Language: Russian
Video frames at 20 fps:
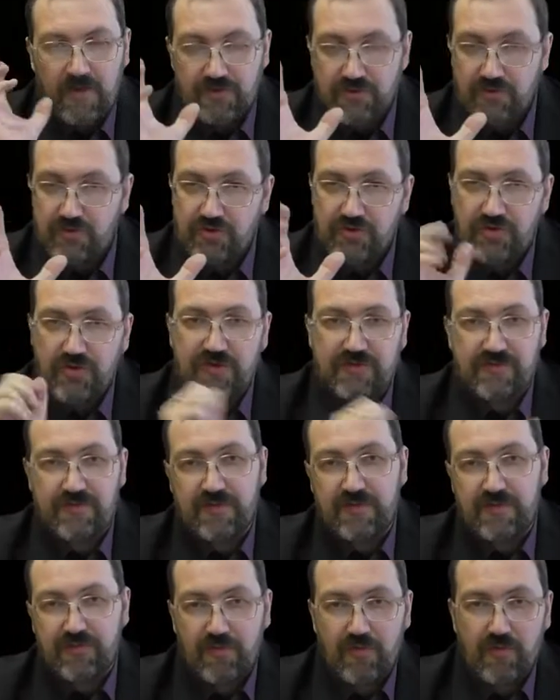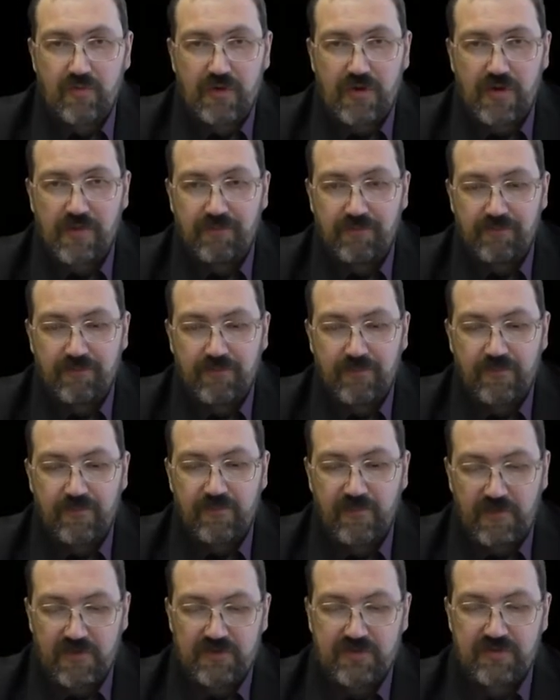Что еще есть в этом уроке
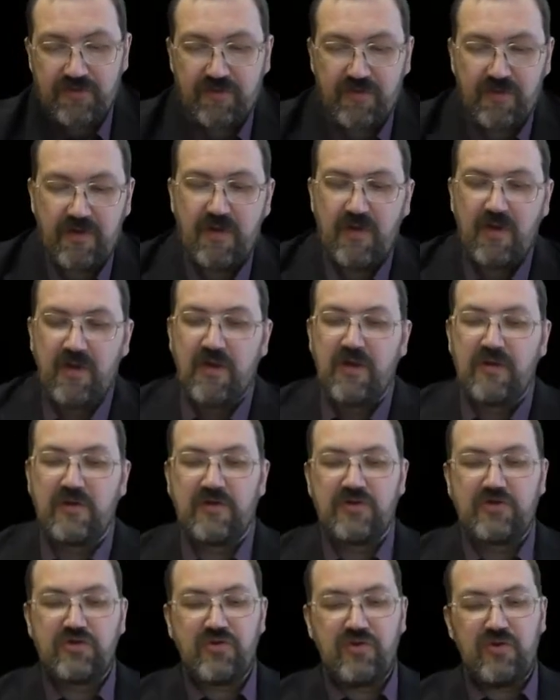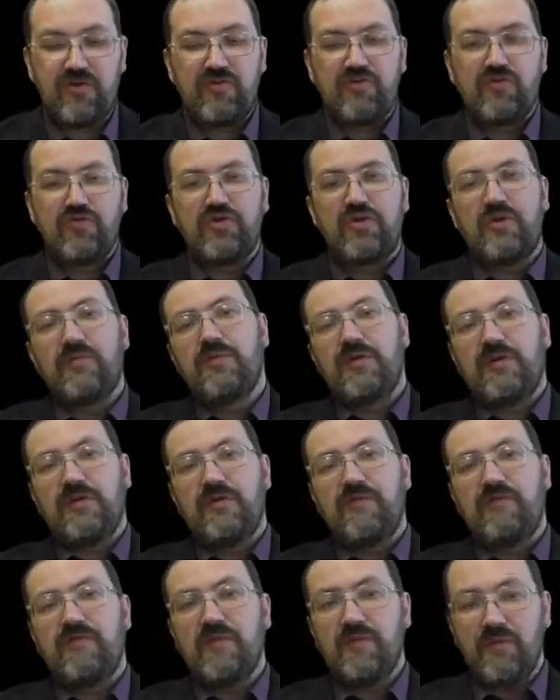важного, на что нужно
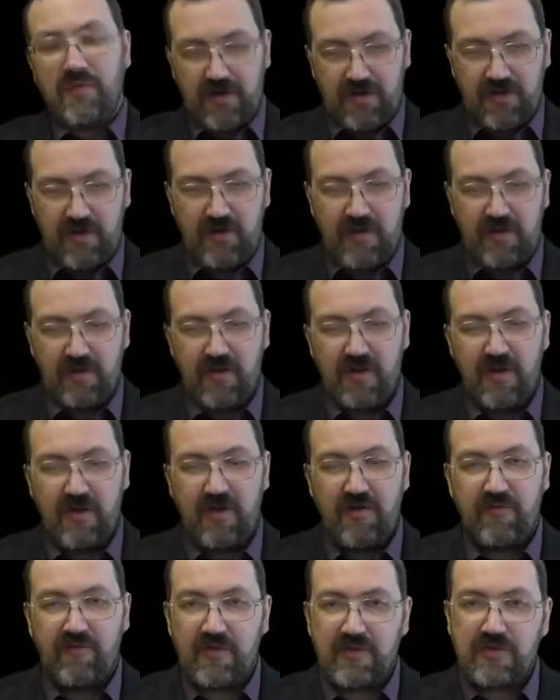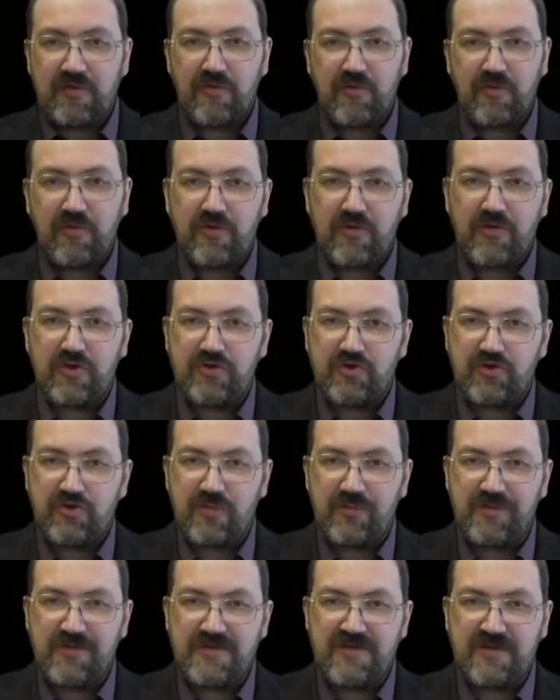обратить внимание? В этом уроке еще
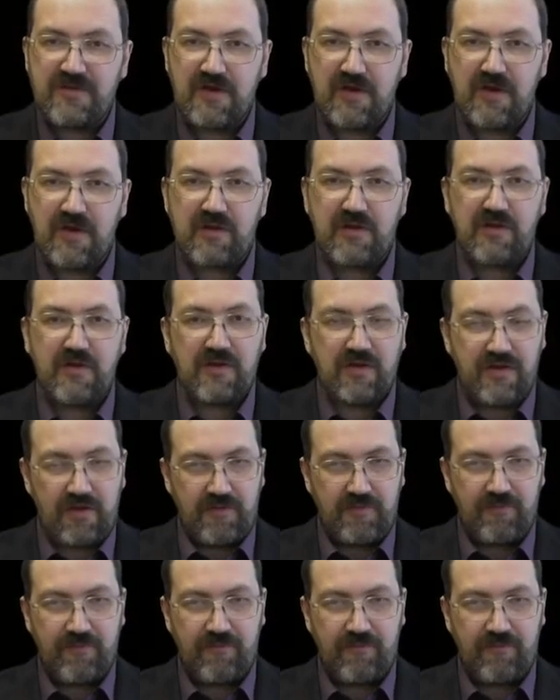описан артикль.